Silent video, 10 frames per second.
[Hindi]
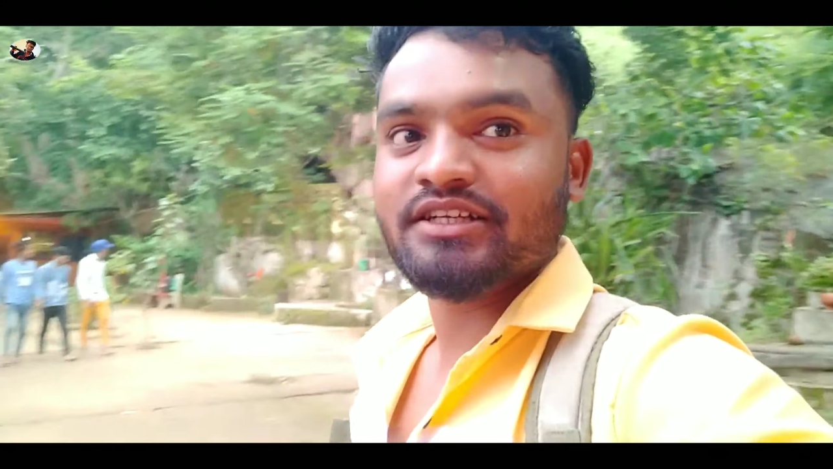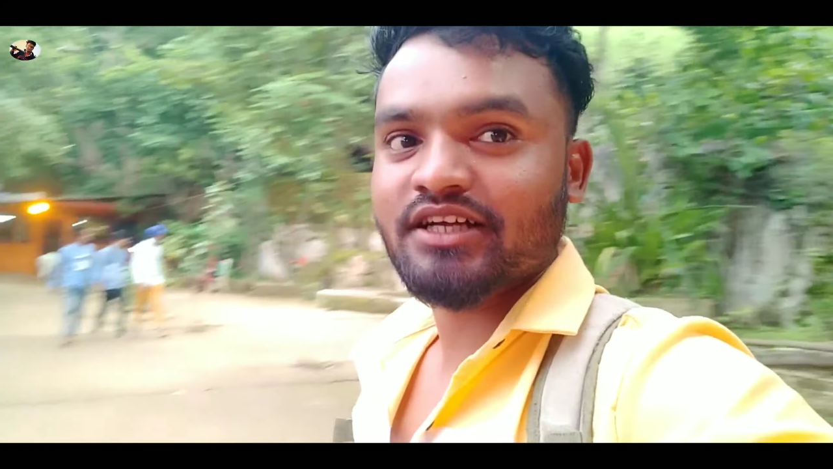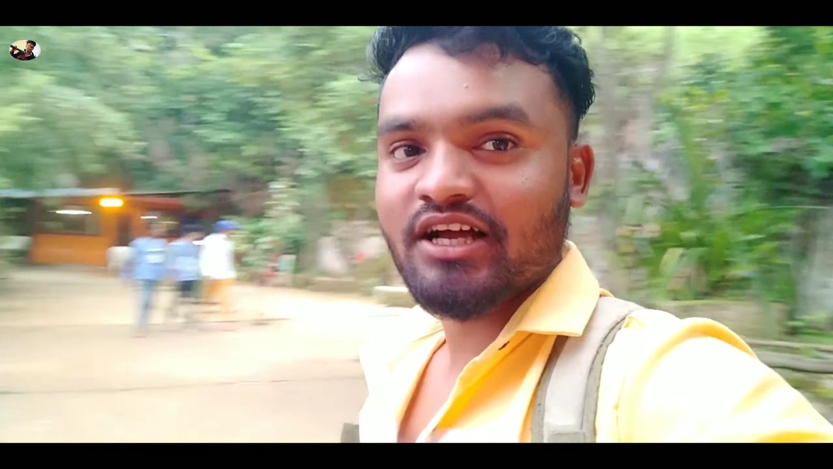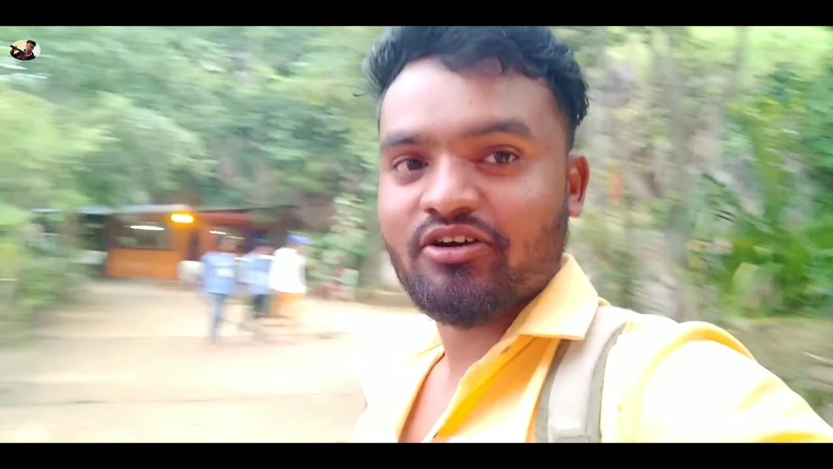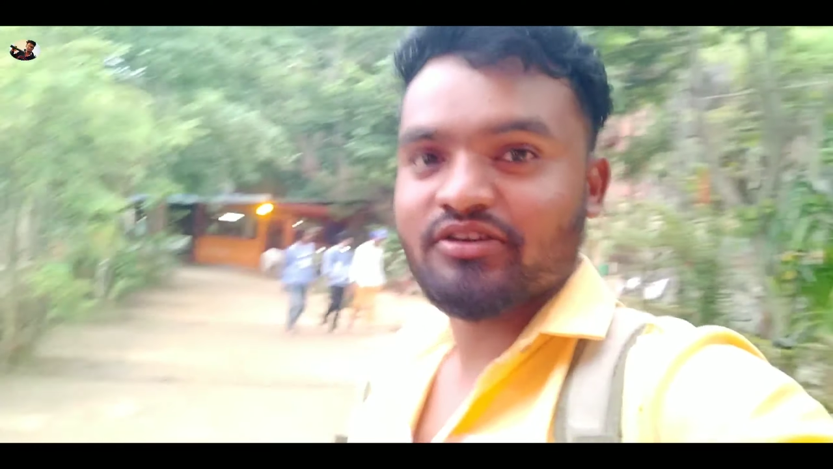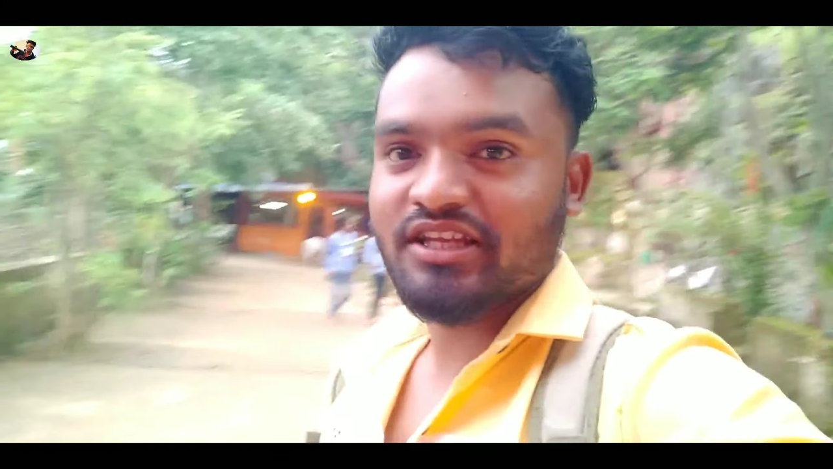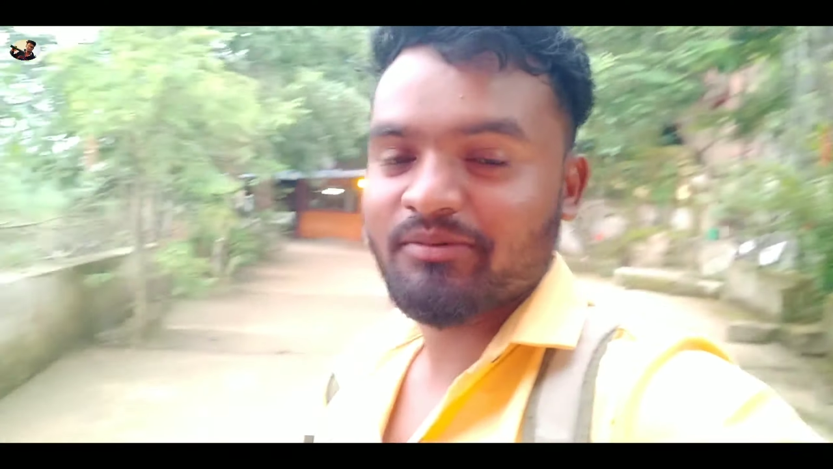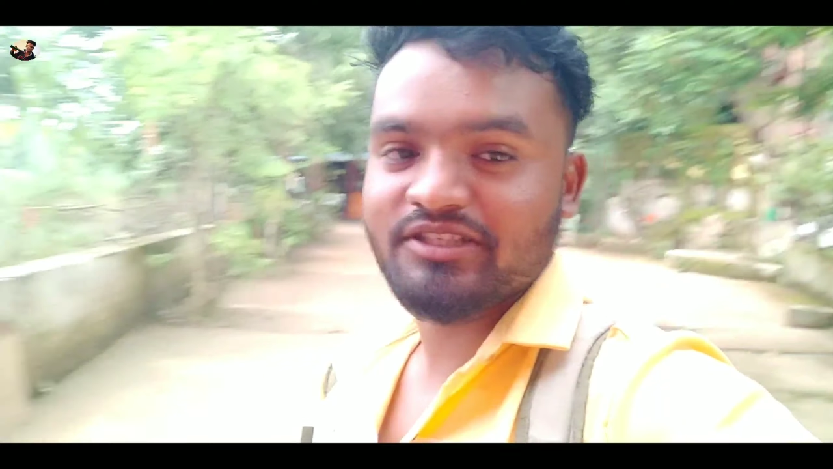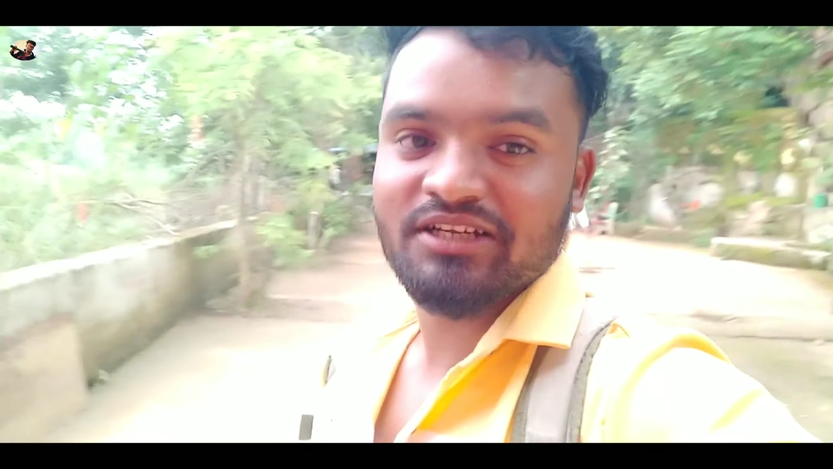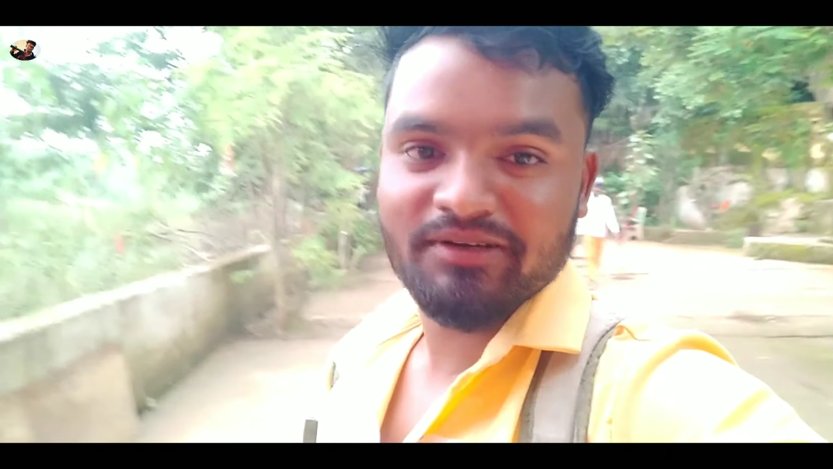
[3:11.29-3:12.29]
साइड का और इधर
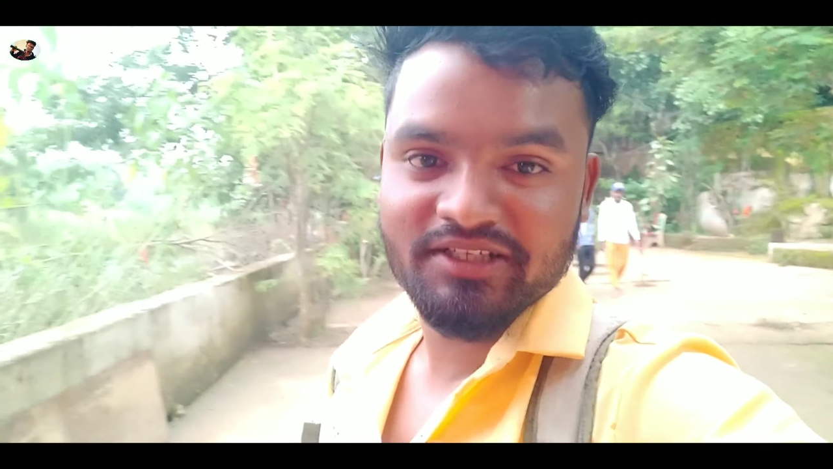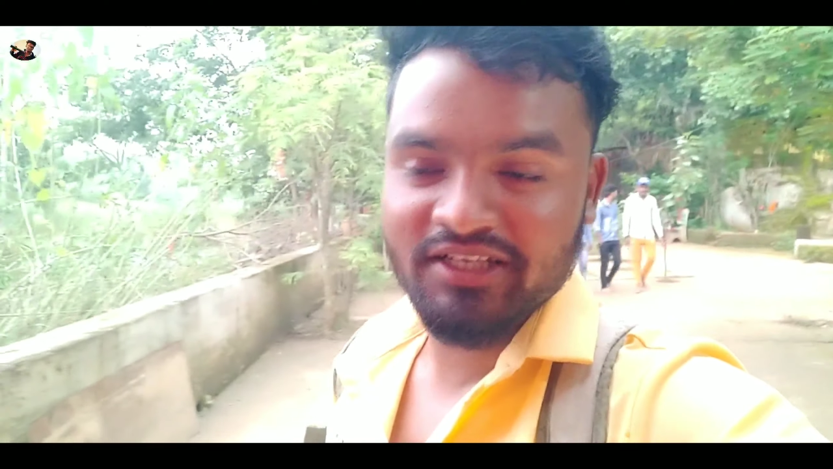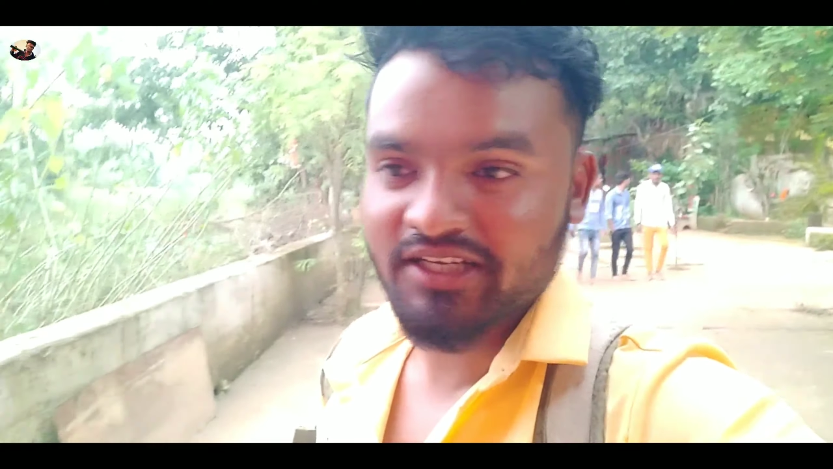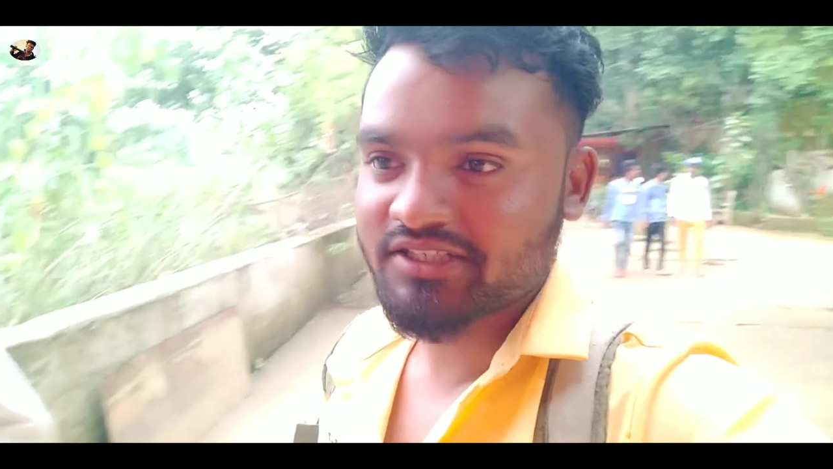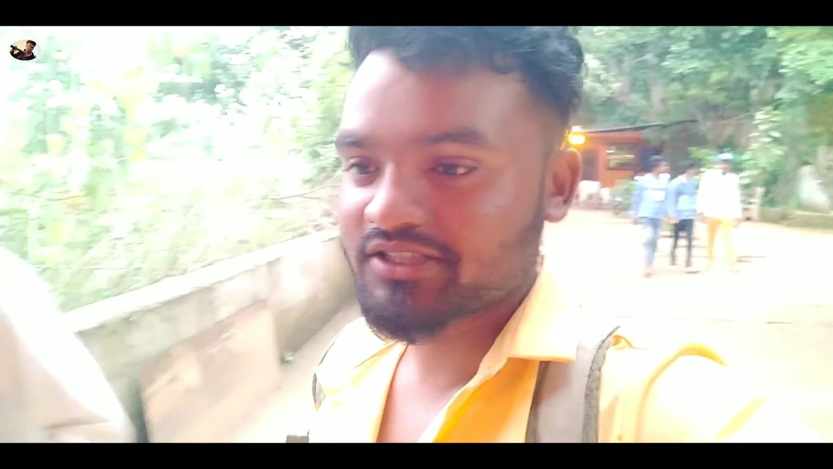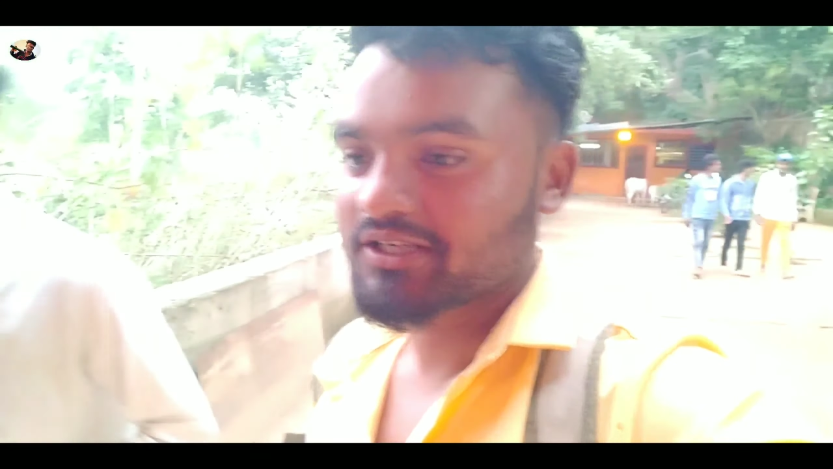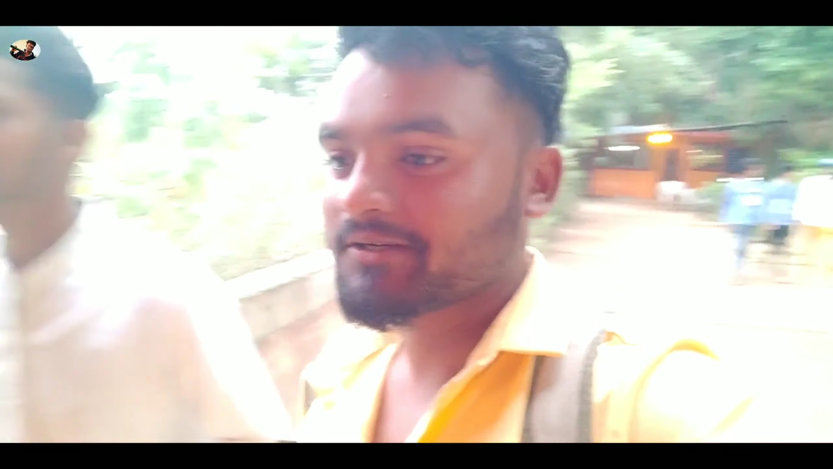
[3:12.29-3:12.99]
बजरंग बोली जी गाइस